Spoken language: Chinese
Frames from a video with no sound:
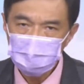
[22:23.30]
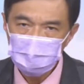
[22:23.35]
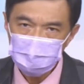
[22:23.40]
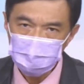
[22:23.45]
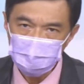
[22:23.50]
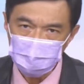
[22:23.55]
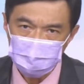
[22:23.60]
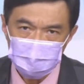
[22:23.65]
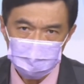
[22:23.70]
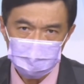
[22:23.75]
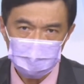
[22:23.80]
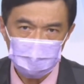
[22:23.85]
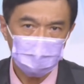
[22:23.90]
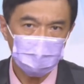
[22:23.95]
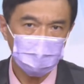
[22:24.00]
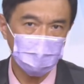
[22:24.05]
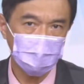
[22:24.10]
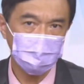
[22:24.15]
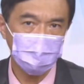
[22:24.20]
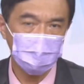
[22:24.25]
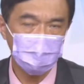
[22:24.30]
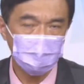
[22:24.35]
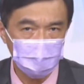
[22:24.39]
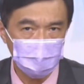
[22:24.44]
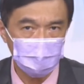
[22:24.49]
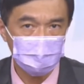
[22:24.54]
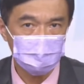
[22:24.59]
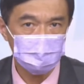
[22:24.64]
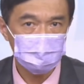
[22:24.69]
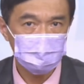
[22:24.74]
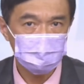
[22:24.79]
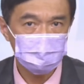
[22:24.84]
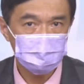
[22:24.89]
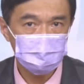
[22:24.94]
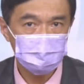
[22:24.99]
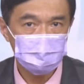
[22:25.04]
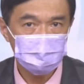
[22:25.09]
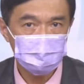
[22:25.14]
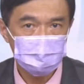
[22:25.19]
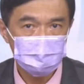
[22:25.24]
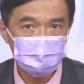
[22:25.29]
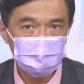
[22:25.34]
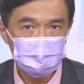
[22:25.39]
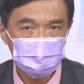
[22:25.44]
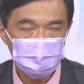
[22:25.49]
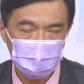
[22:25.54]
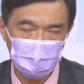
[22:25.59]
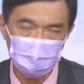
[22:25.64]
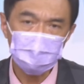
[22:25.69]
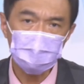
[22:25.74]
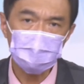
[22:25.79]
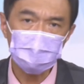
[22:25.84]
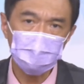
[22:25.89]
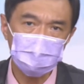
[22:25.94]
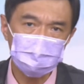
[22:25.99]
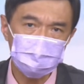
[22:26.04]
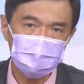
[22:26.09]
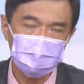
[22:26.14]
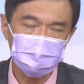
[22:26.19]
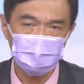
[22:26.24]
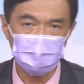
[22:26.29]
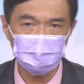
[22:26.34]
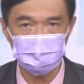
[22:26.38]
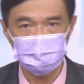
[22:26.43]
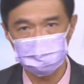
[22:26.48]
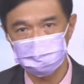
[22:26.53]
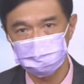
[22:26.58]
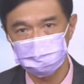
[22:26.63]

熊市结构改变了没有？有这个条件吗？